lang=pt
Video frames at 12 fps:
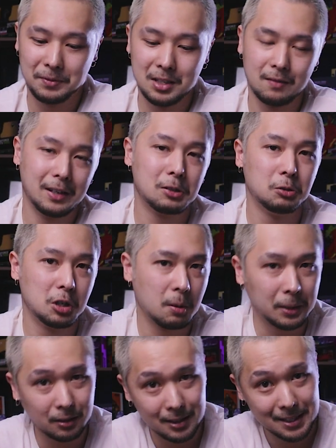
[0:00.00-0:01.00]
se vai surgir
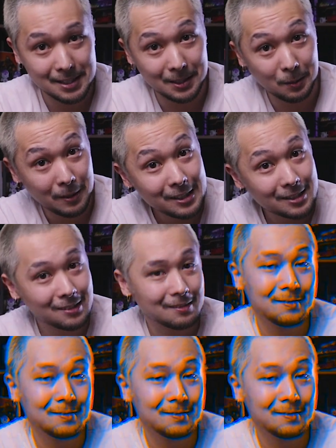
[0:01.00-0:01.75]
alguma atualização, mas